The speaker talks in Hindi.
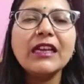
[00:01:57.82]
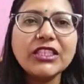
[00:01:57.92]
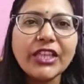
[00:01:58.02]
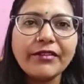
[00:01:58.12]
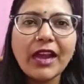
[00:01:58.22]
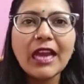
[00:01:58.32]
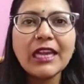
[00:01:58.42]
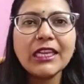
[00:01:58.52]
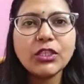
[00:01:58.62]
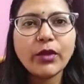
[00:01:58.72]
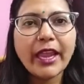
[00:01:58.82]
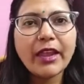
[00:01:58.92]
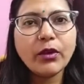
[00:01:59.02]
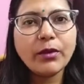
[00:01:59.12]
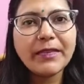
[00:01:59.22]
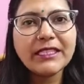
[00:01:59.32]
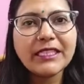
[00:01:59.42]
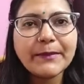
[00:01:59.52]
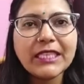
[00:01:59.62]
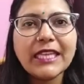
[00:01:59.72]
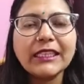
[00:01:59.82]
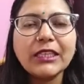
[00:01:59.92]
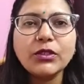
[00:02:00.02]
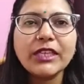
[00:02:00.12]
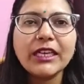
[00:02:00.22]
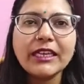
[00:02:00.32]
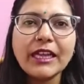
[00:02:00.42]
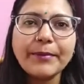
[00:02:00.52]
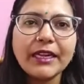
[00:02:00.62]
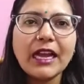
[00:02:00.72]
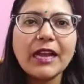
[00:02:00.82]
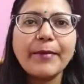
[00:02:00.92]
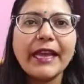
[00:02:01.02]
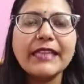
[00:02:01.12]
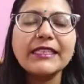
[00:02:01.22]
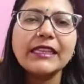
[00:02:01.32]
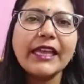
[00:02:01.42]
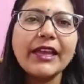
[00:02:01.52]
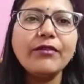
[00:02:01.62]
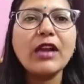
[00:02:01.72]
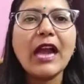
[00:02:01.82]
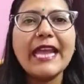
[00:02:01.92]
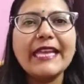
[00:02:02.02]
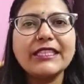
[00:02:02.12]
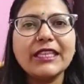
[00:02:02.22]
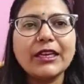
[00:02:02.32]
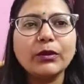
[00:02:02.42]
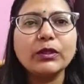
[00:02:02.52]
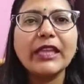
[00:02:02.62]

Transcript: शैवाल जो हैं उनमें सबसे ज़्यादा जो जनन का प्रकार पाया जाता है वो कायिक जनन होता